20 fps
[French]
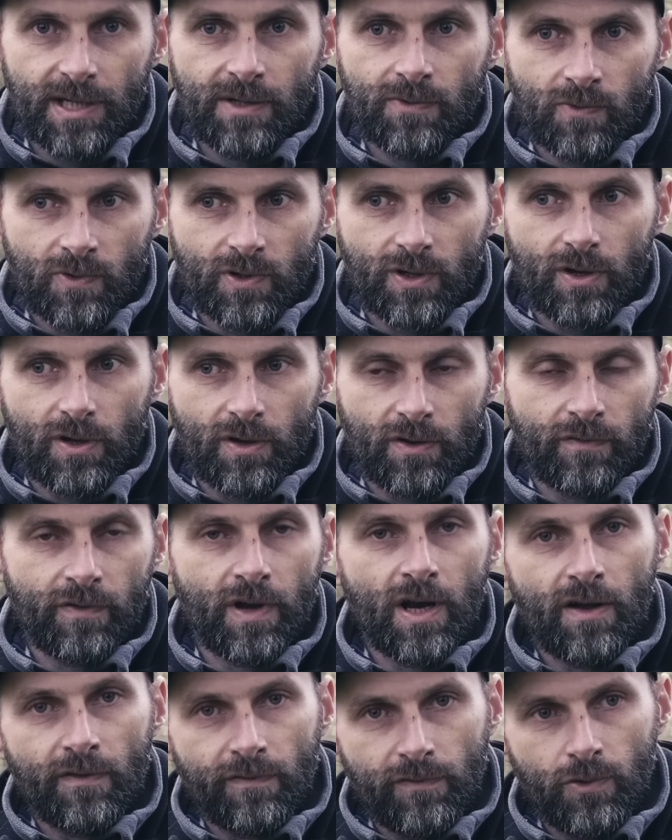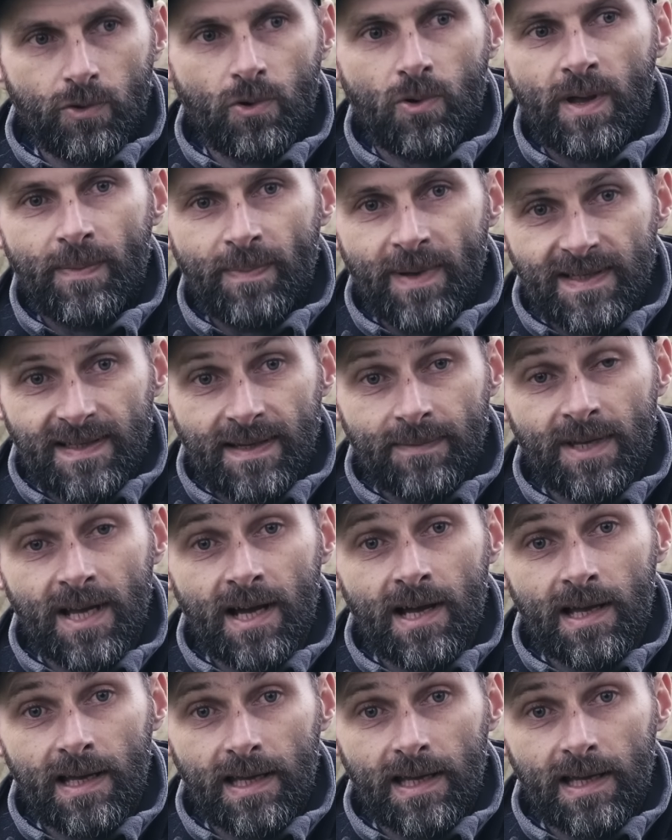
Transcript: Donc euh, voilà, un fluoro épais, c'est bien.